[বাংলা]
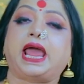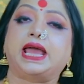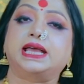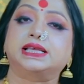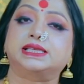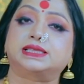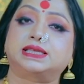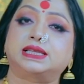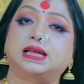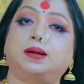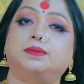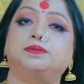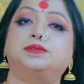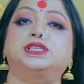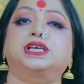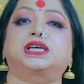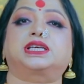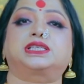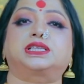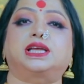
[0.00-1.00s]
এই
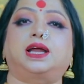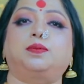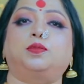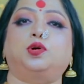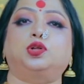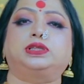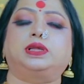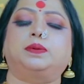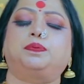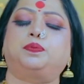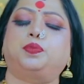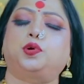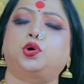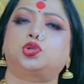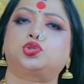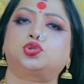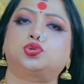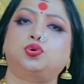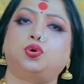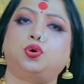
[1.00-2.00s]
সাবজেক্টটার মধ্যে
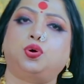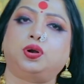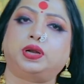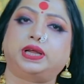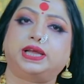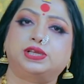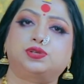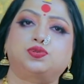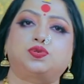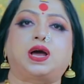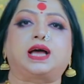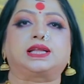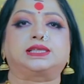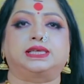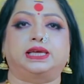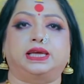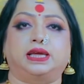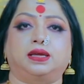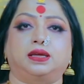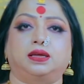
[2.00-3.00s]
প্রচুর কিছু
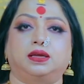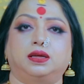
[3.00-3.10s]
আছে